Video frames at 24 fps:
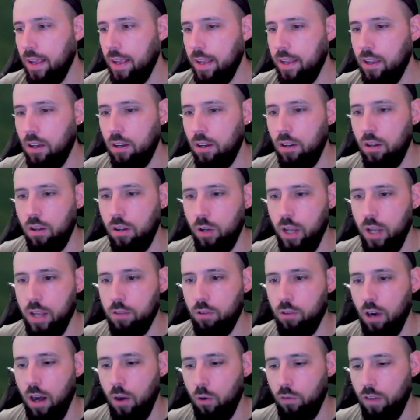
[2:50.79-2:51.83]
Euh, et,
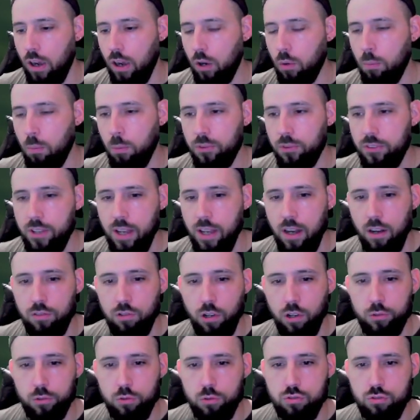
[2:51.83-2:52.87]
voilà, on va commencer à
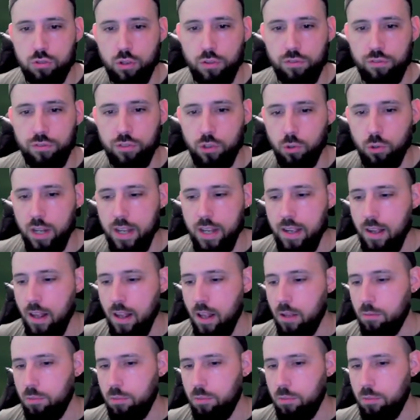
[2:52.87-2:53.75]
avoir du stuff violet,